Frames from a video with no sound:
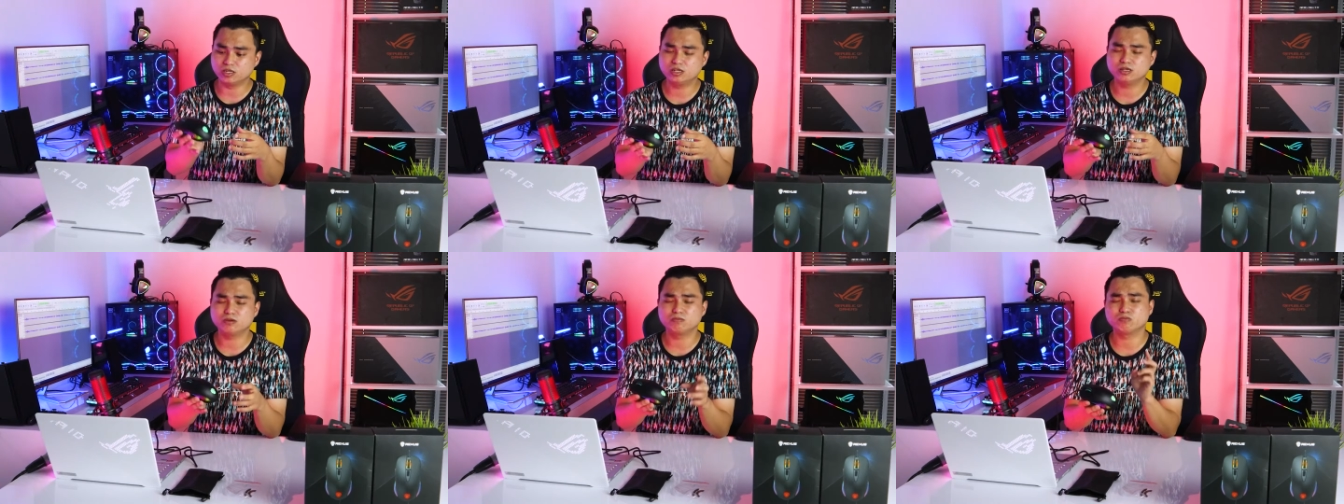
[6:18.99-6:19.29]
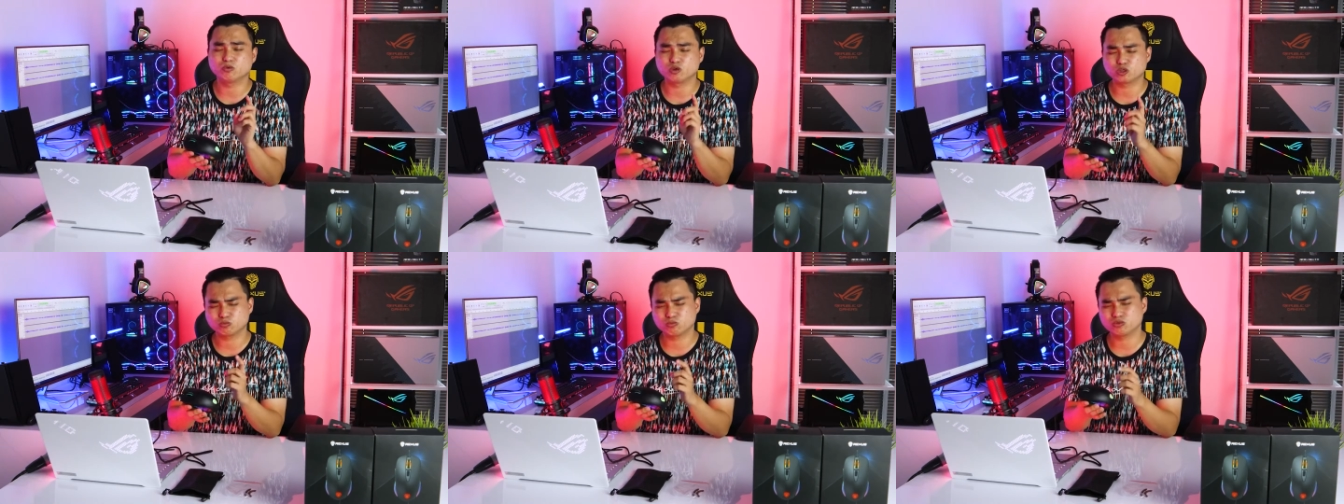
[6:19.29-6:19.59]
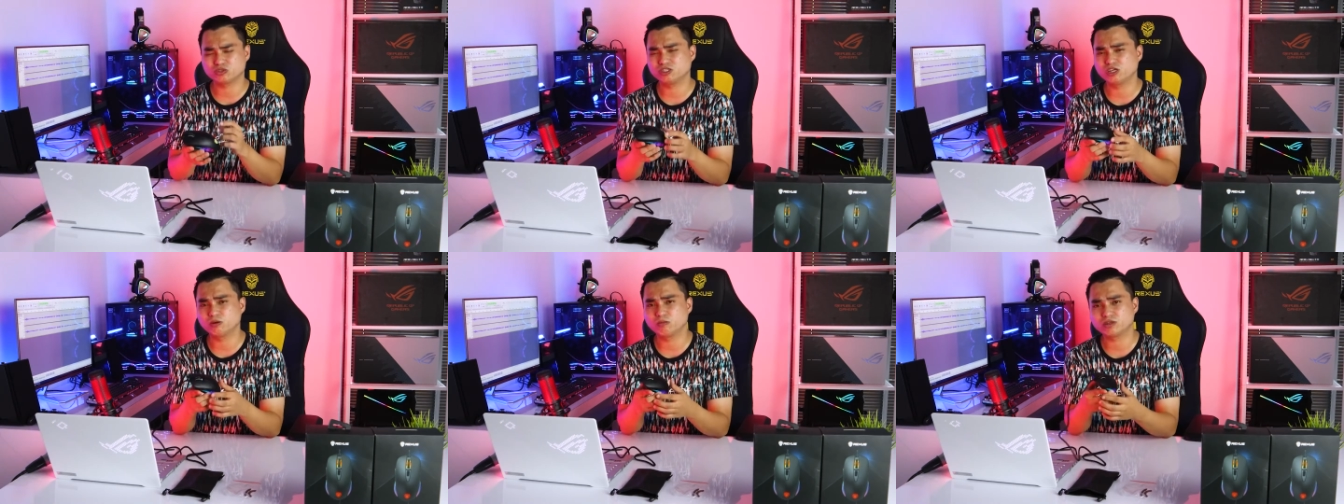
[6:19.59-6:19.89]
jadi
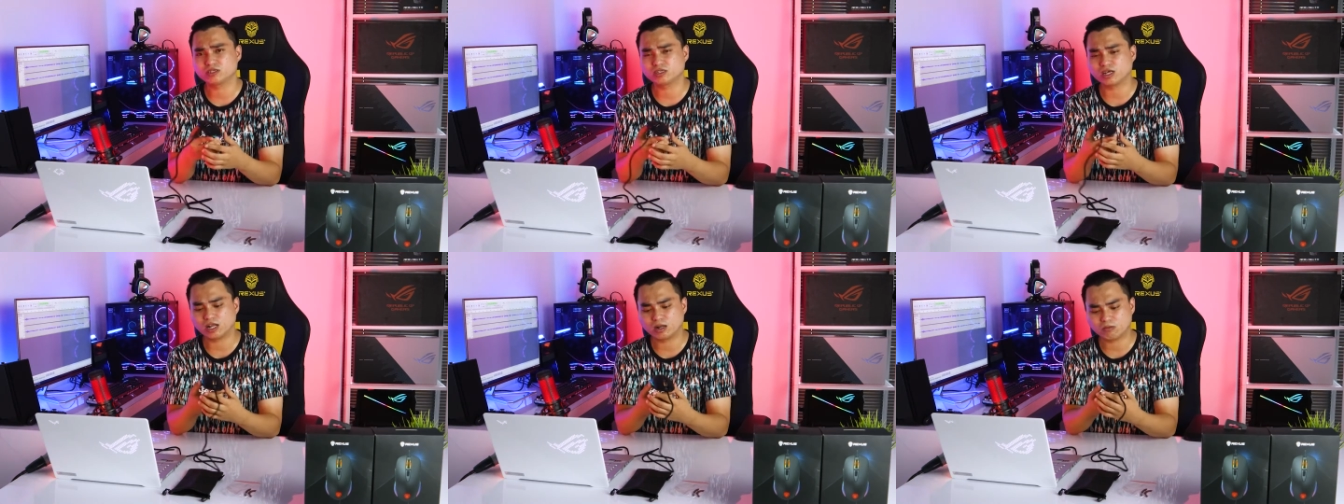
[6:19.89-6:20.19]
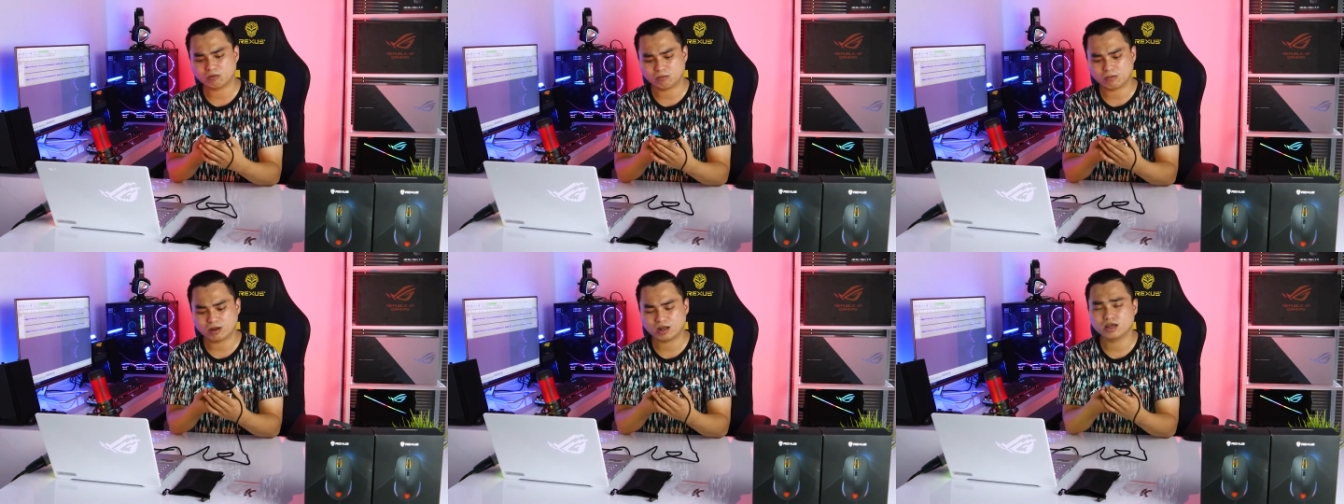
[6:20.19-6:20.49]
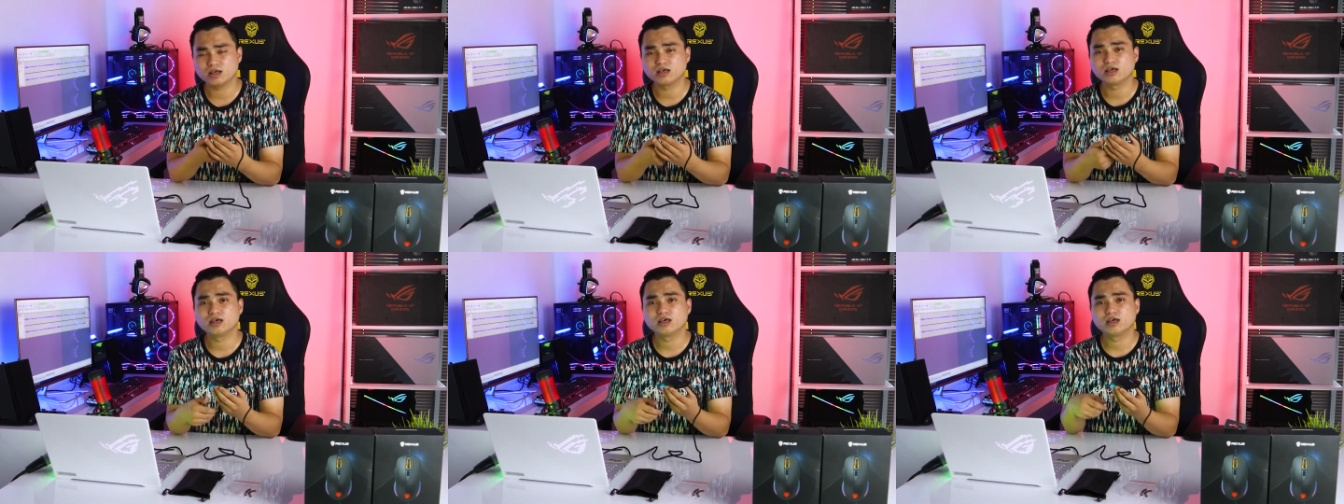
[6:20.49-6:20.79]
mos-mos zaman sekarang
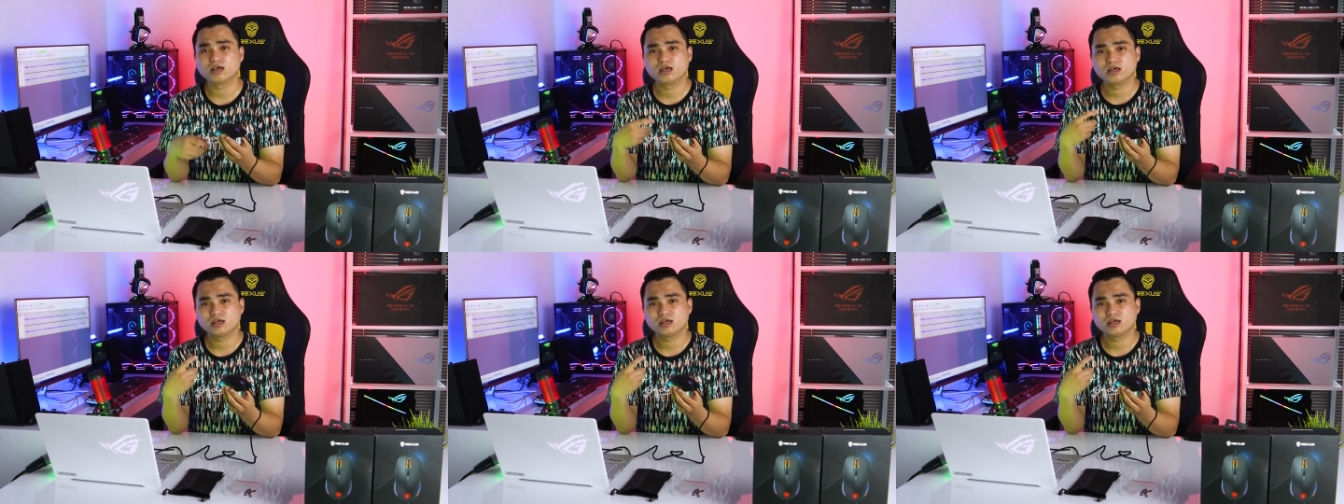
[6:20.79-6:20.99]
memang